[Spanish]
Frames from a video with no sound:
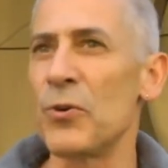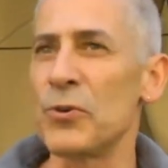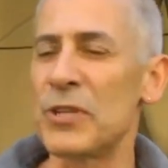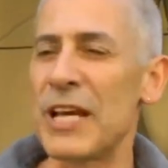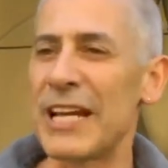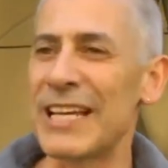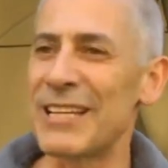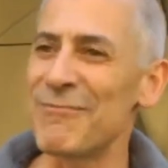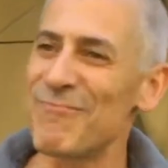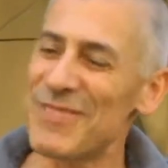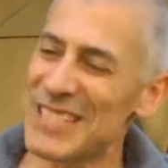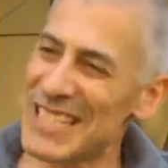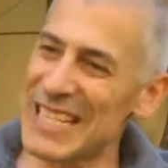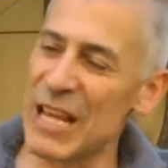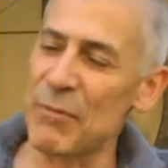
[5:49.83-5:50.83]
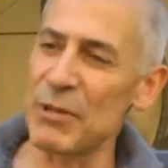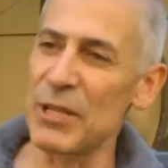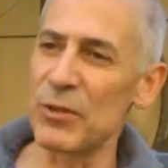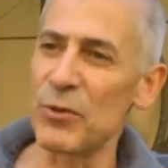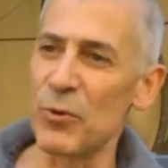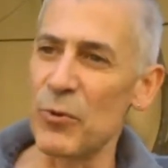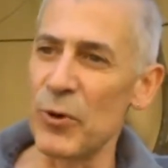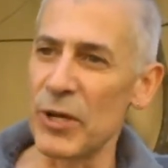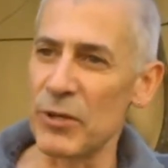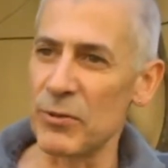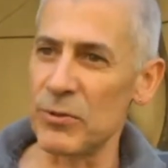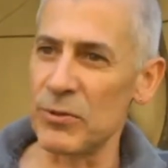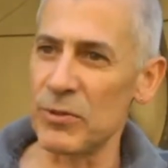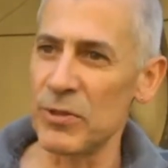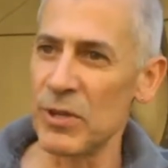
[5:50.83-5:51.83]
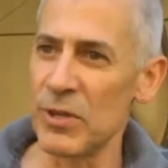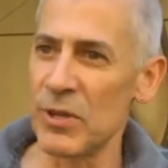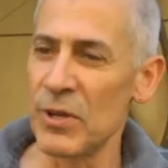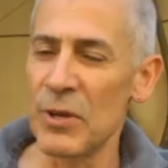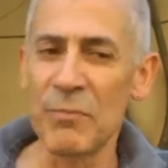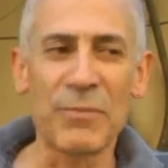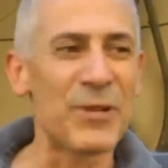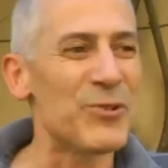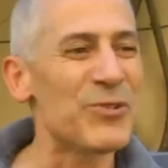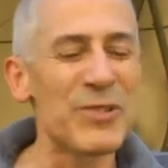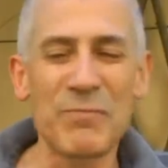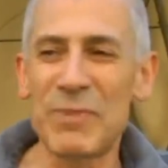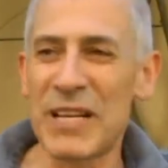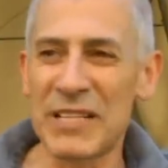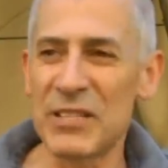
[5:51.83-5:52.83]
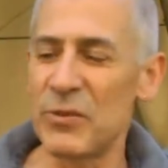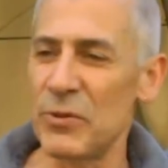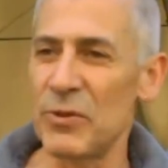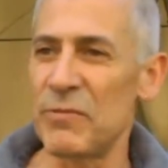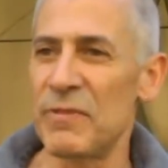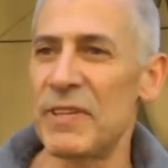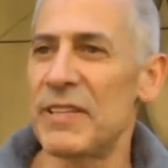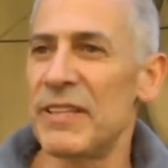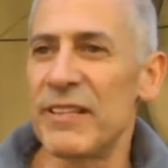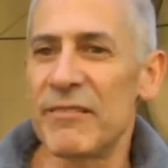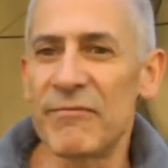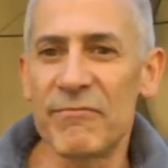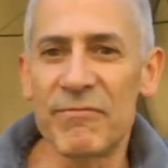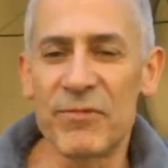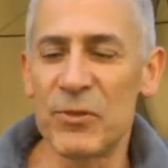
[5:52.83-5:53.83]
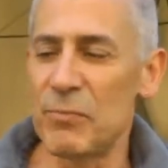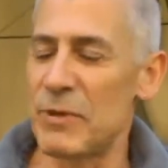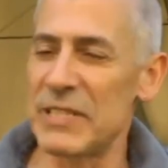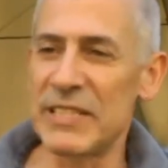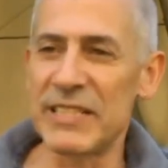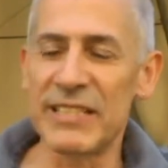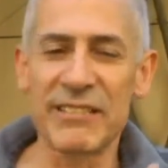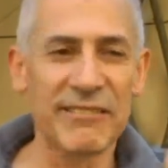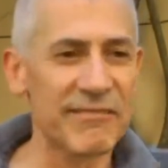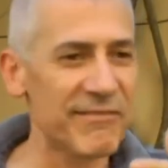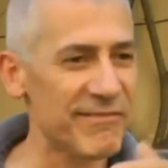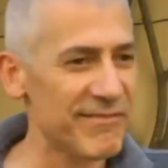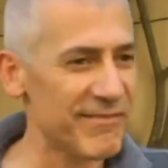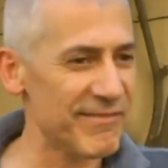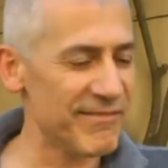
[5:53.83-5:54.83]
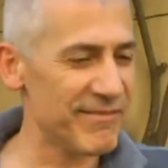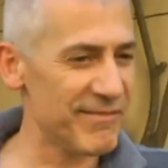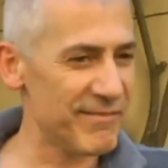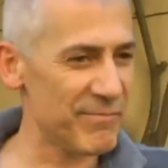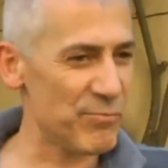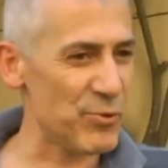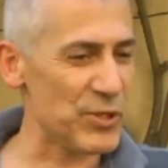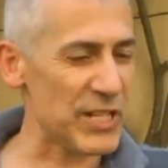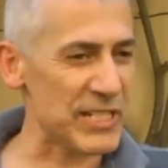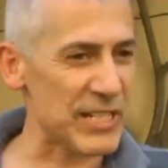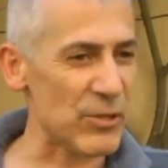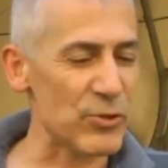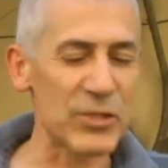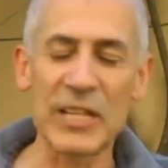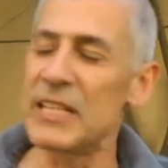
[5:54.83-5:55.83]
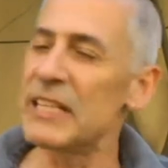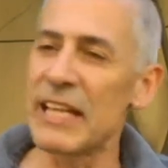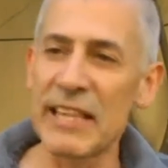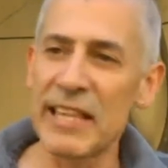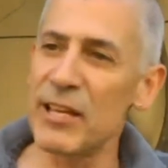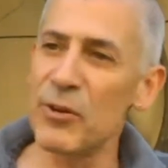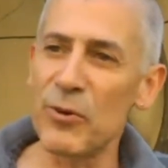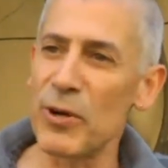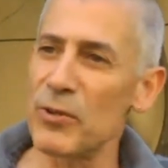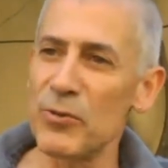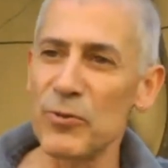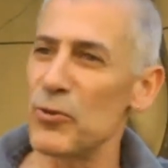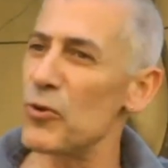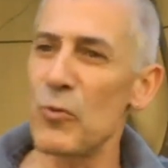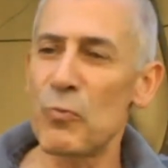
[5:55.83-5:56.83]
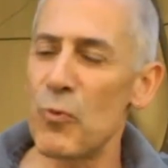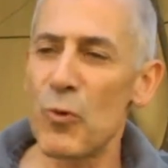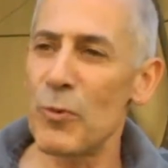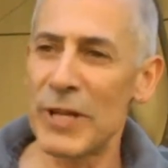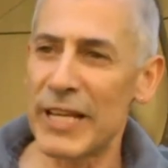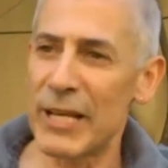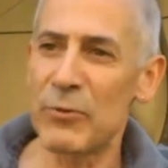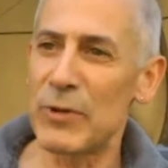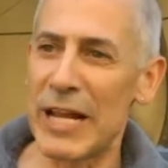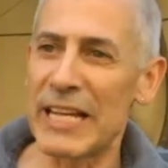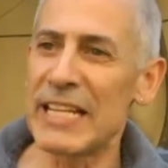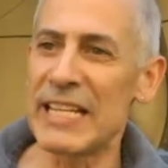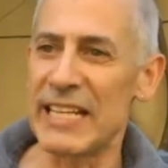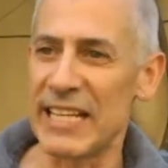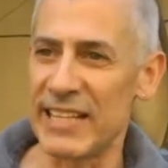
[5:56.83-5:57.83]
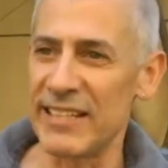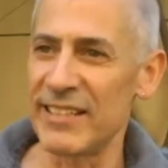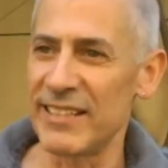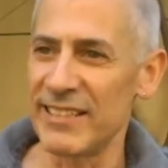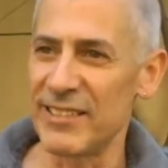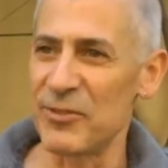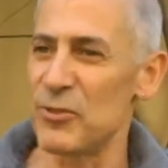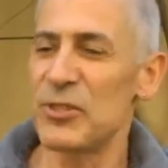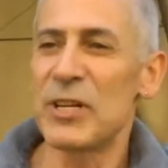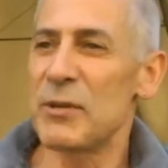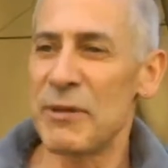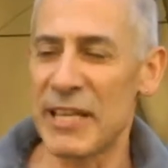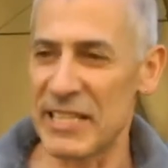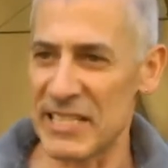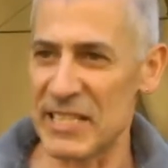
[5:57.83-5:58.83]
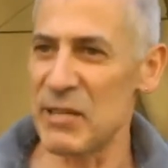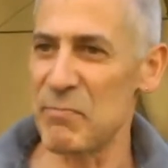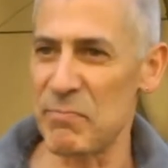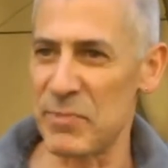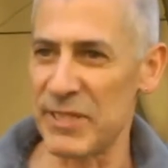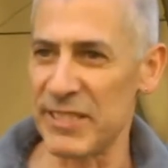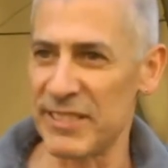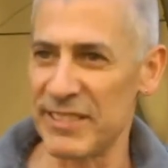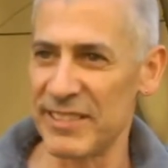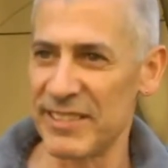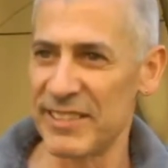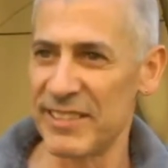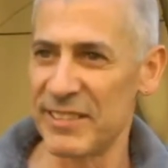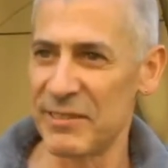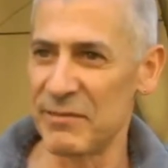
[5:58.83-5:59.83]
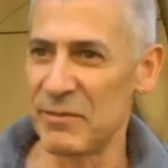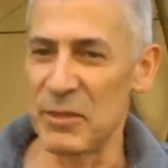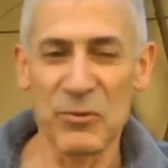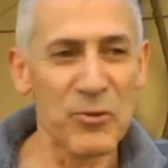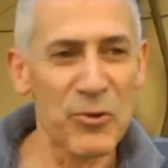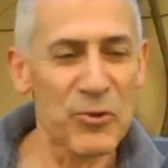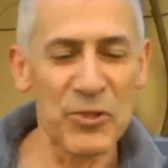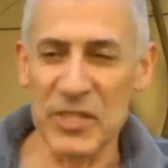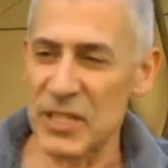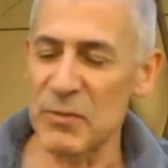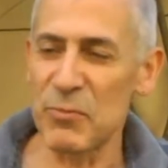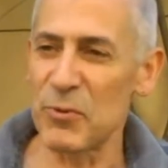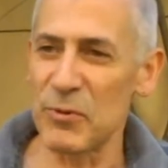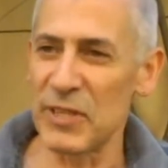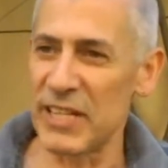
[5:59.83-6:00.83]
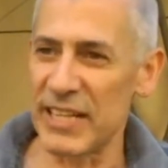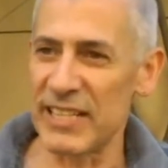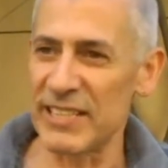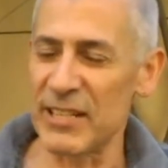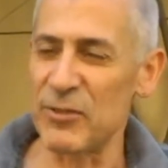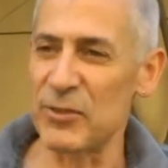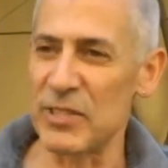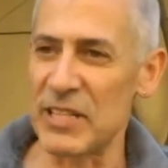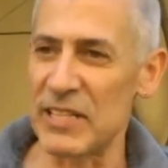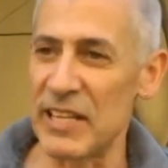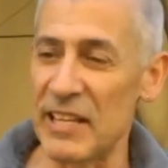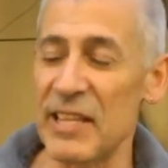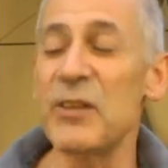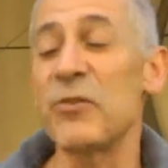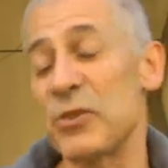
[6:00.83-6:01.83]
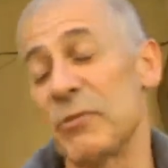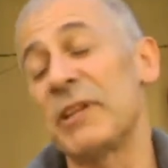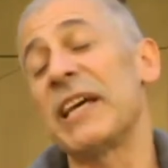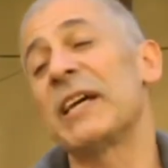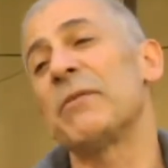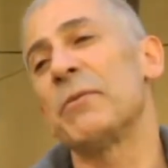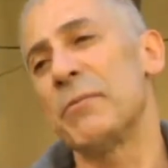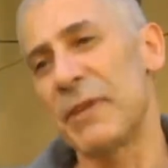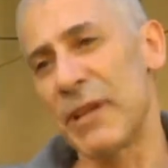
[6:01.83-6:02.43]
O sea que sigue habiendo huecos, pero siempre ha sido difícil. Yo pasé, pues hasta los 35 años yo no publiqué una línea, yo escribía de siempre pero no conseguí publicar hasta los 35. Es verdad que